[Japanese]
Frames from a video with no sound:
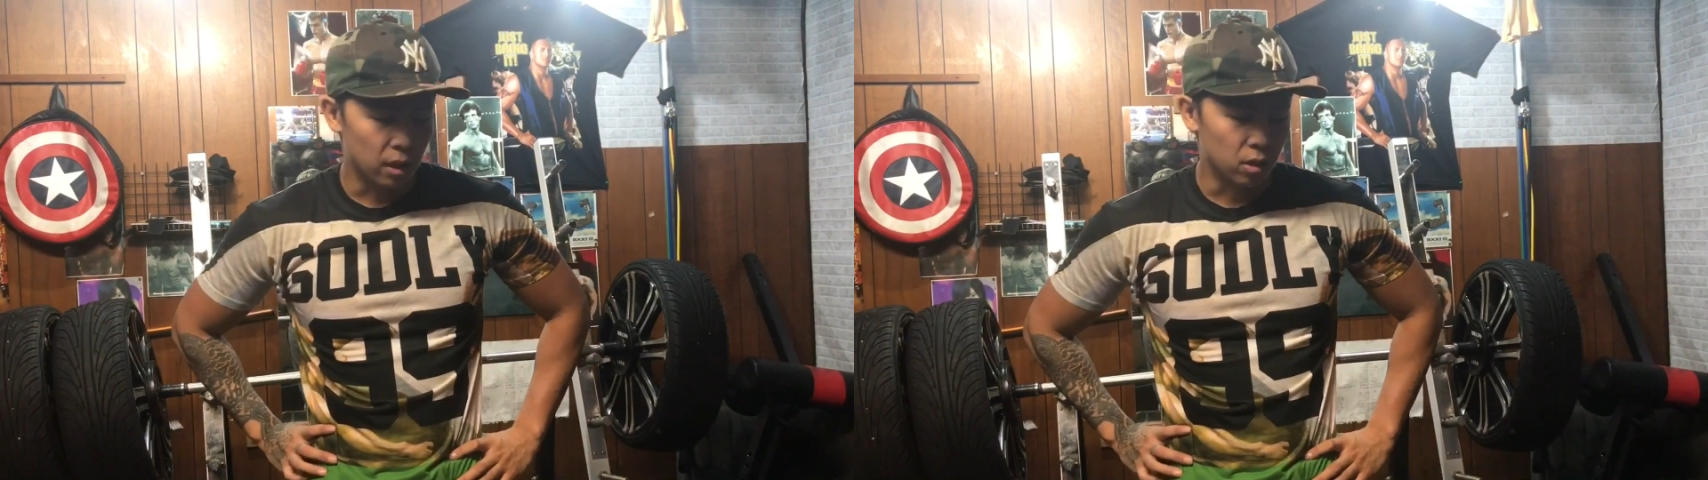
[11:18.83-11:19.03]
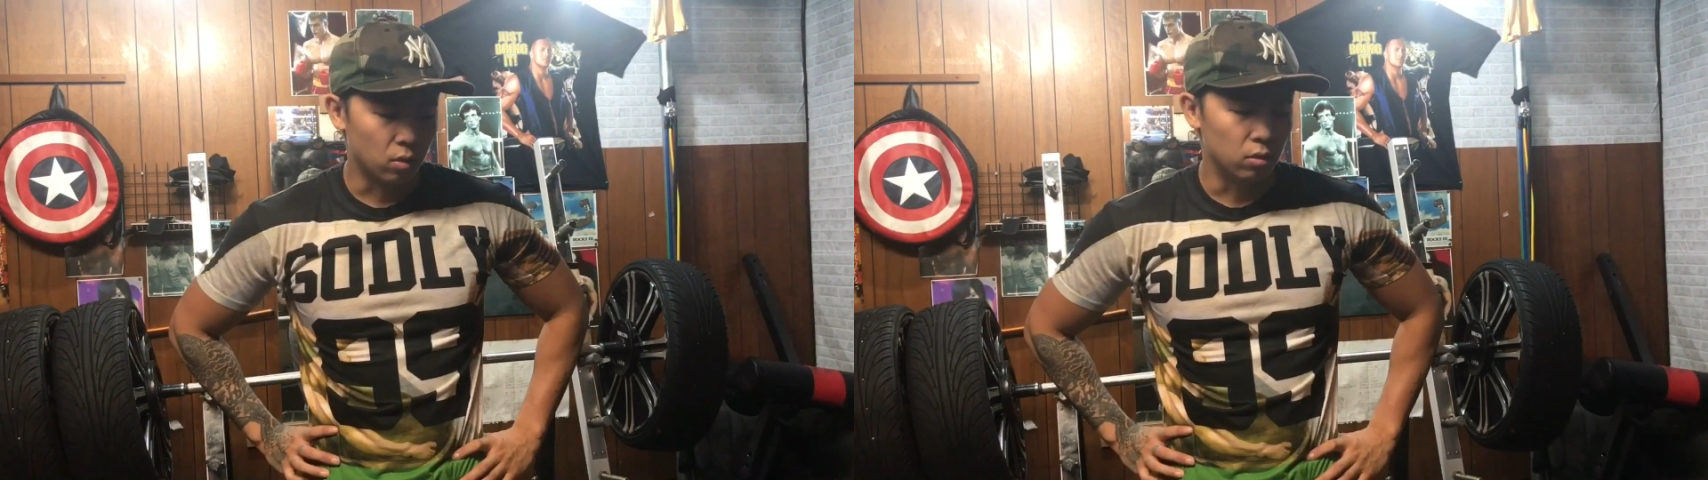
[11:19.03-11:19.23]

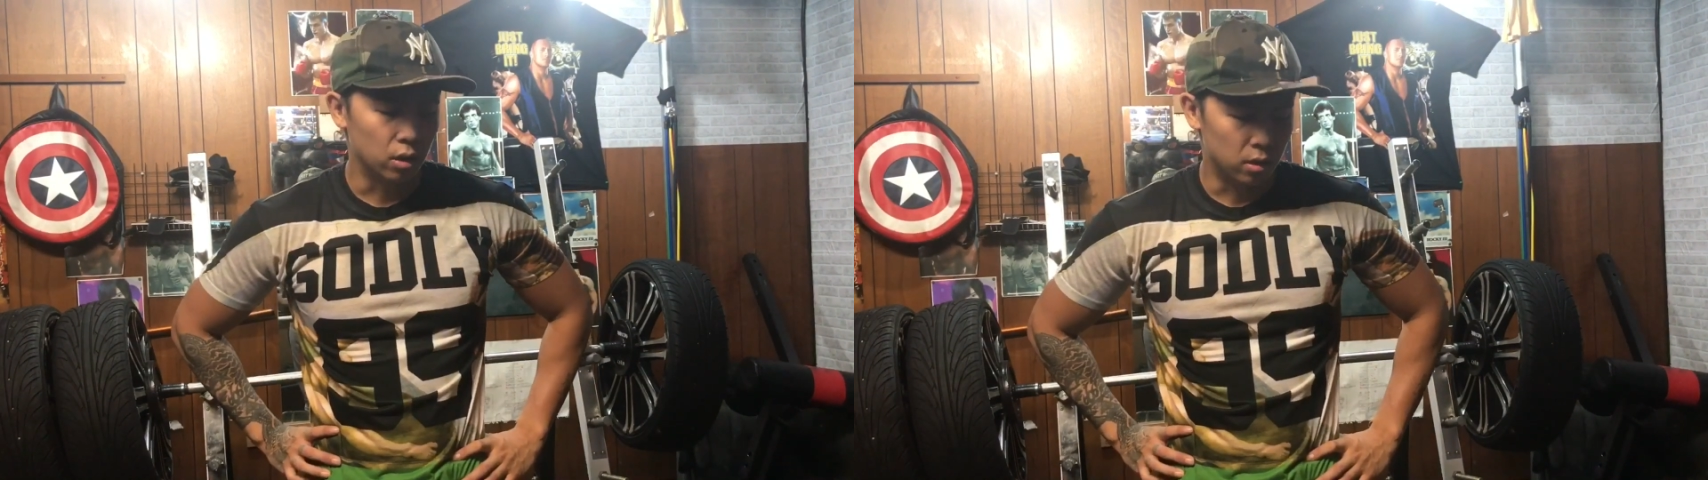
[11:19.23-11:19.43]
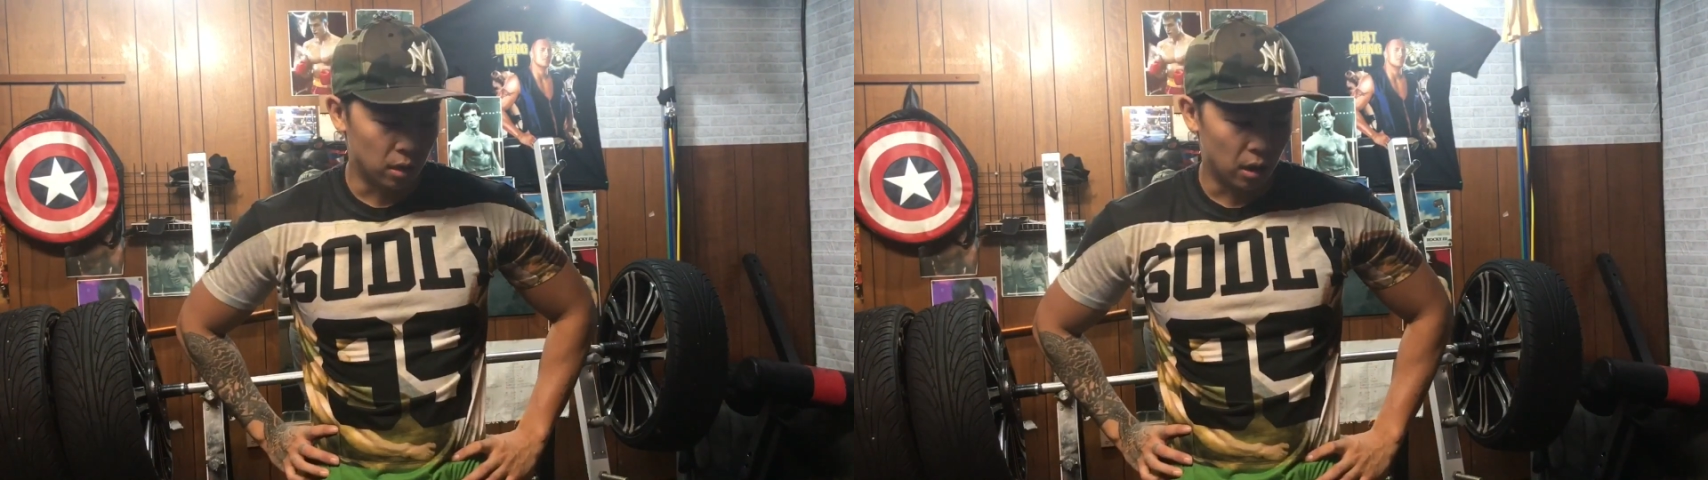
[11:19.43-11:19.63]
配なとこ
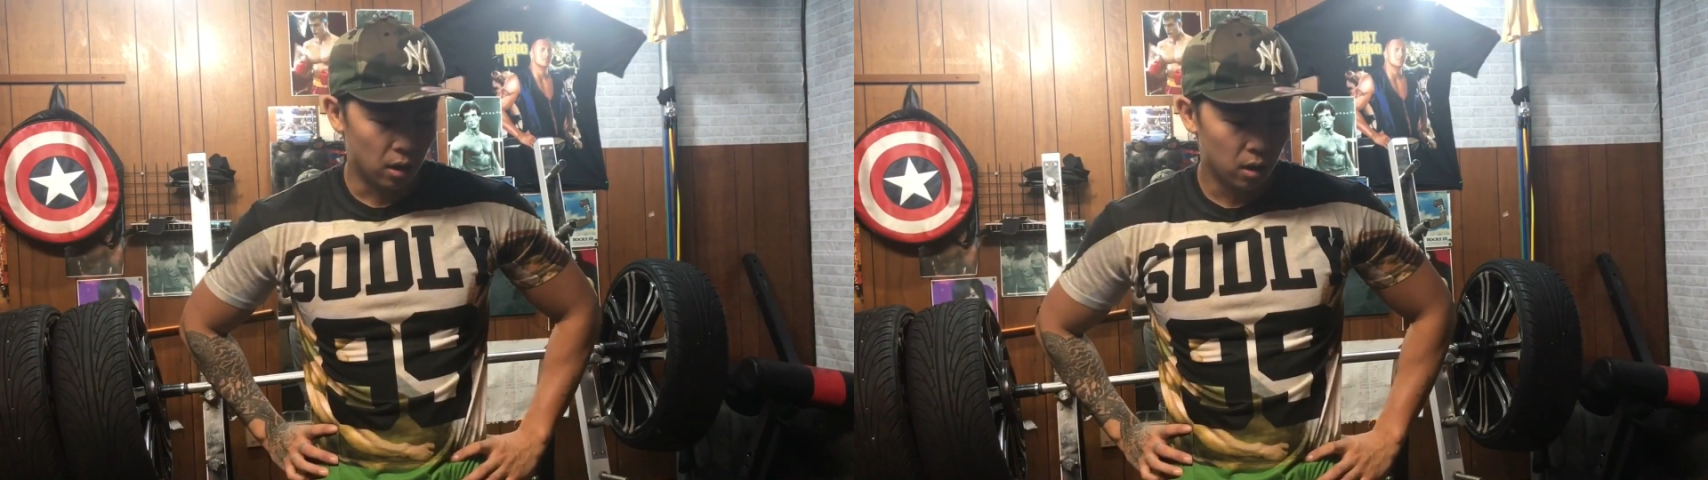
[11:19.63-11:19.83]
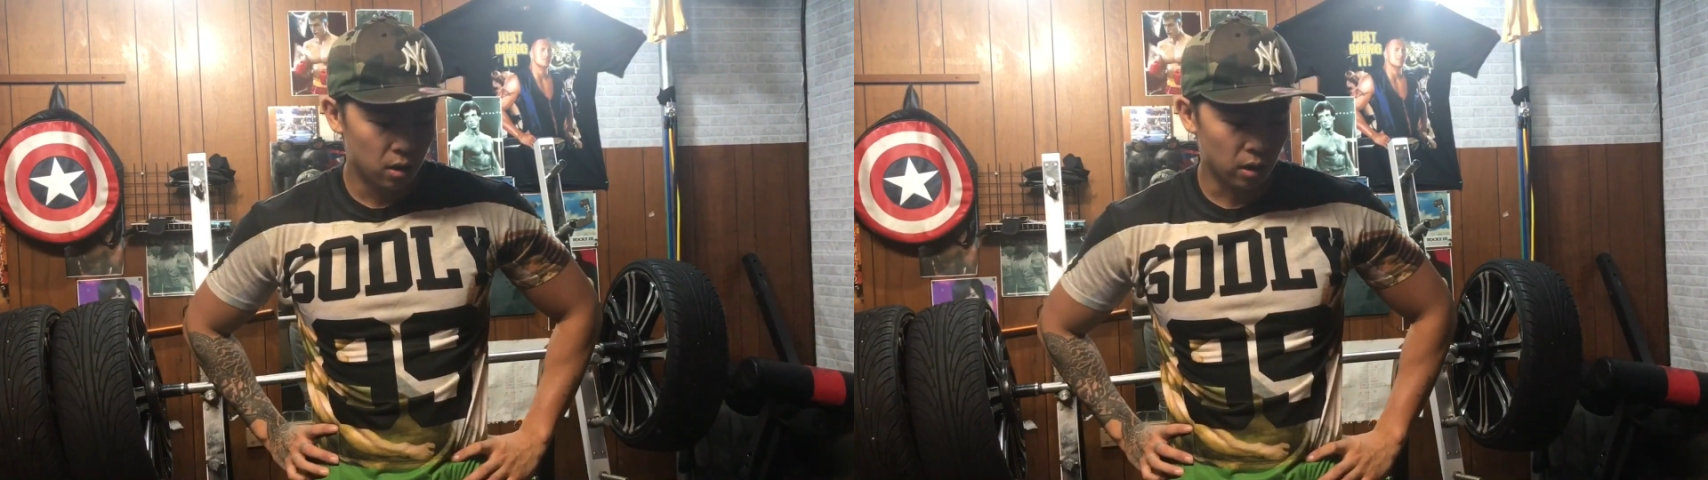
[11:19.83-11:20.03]
ろですね
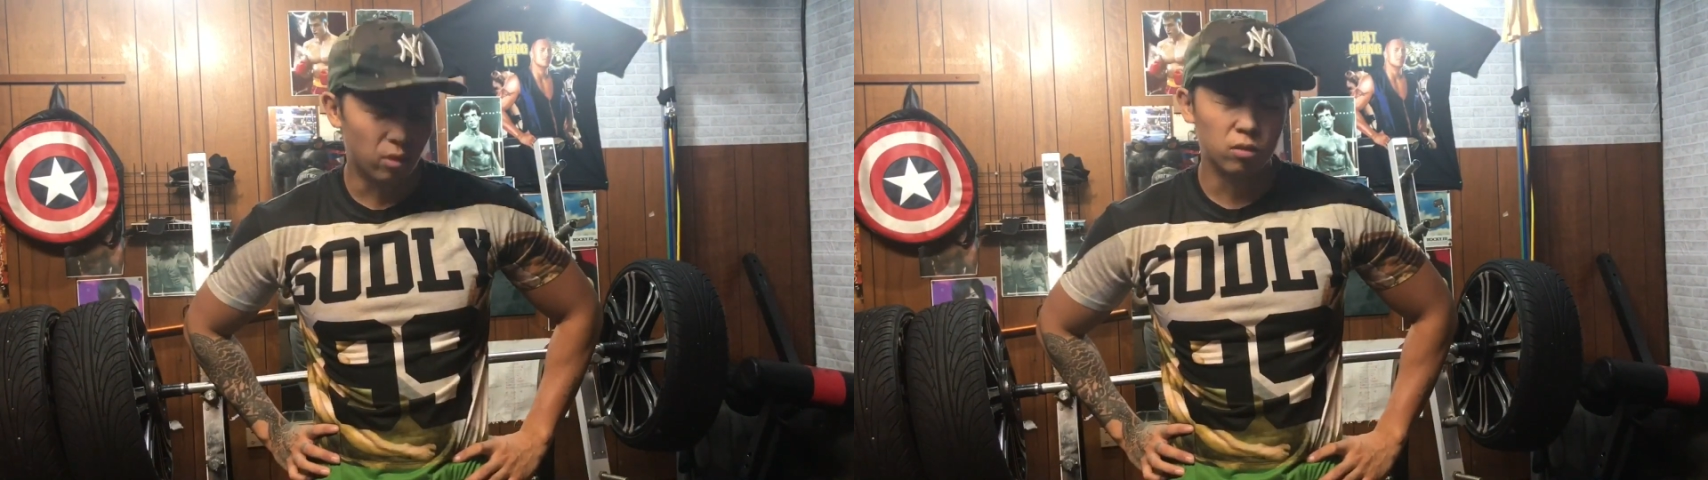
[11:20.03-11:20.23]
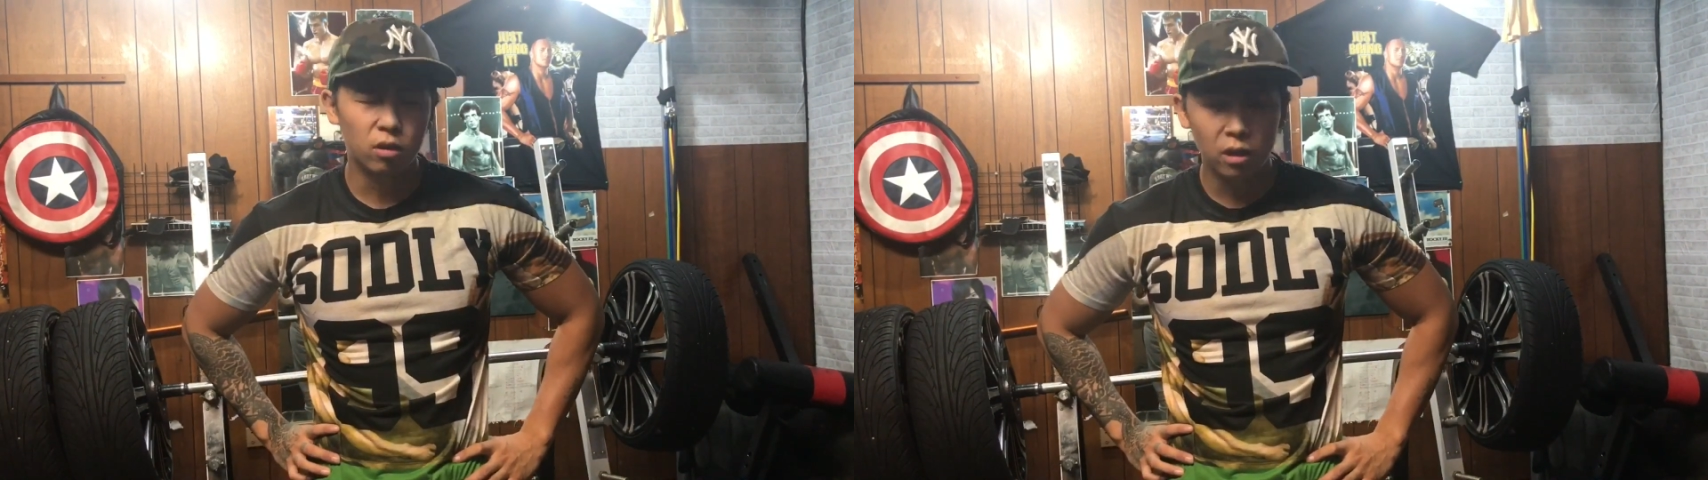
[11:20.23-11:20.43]

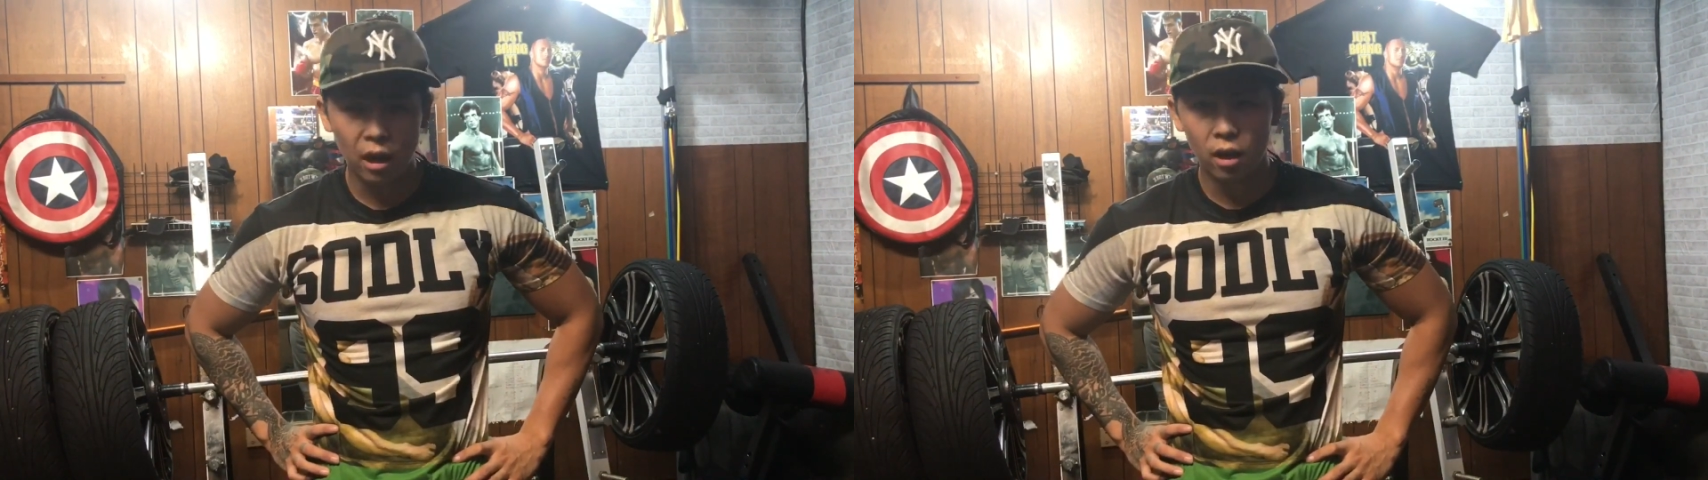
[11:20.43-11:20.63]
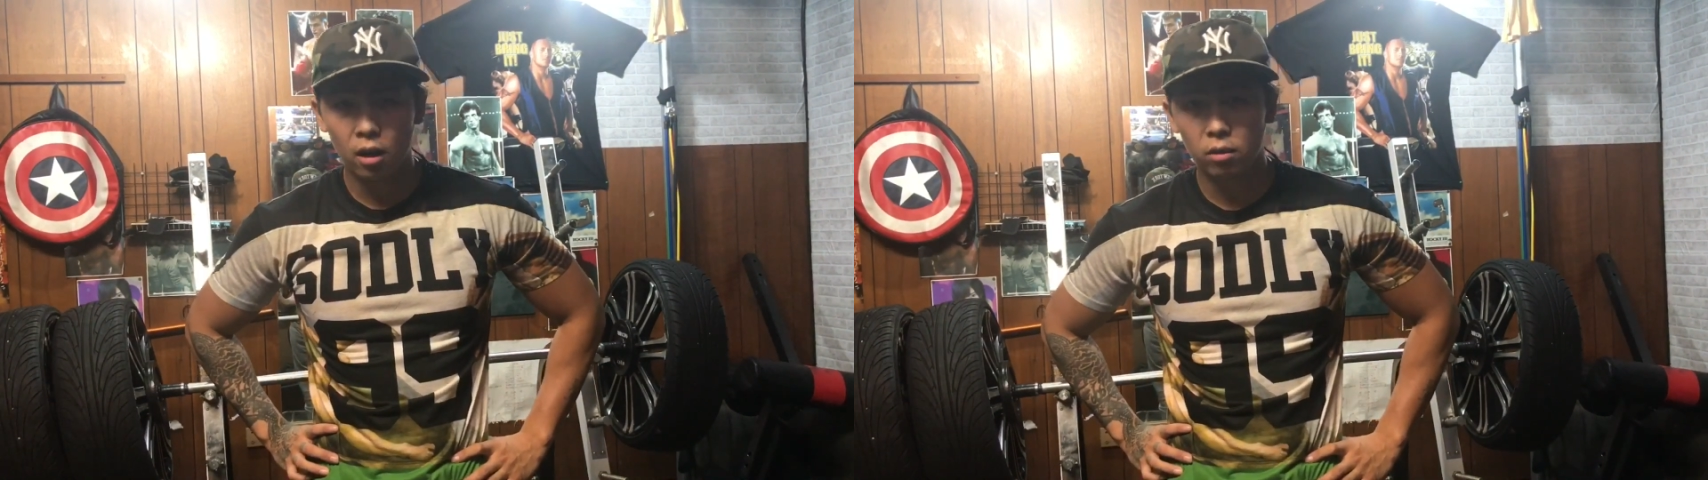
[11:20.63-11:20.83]
だから本当に
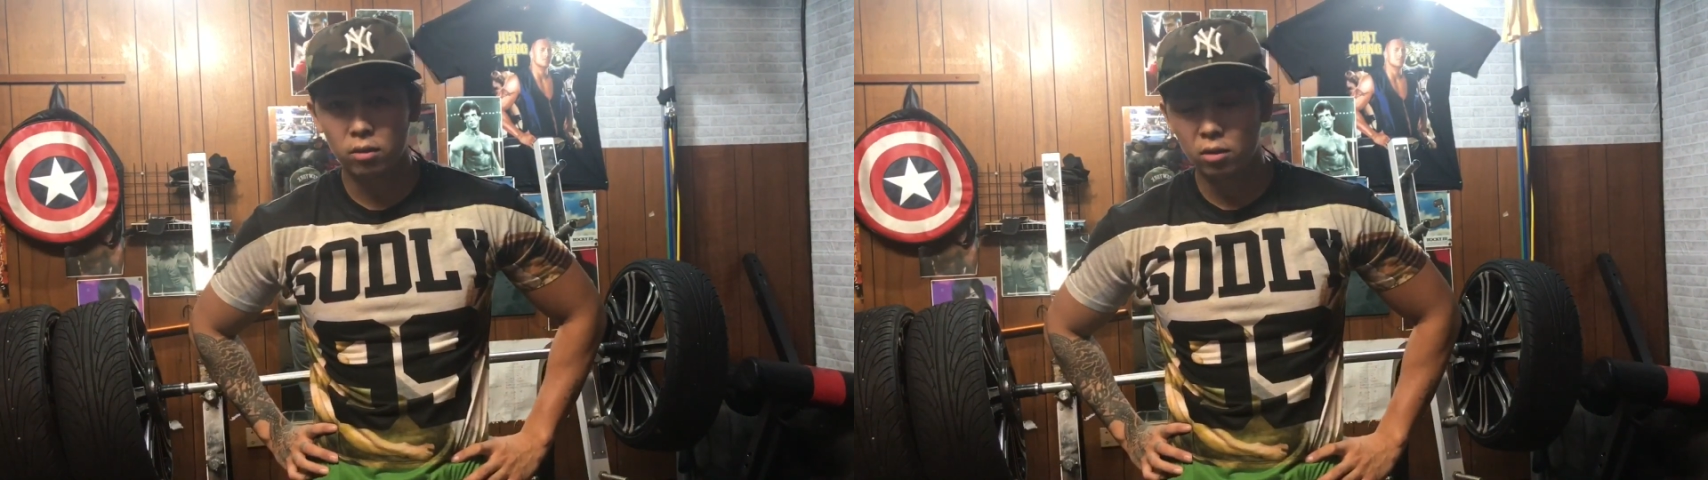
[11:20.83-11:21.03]
ね普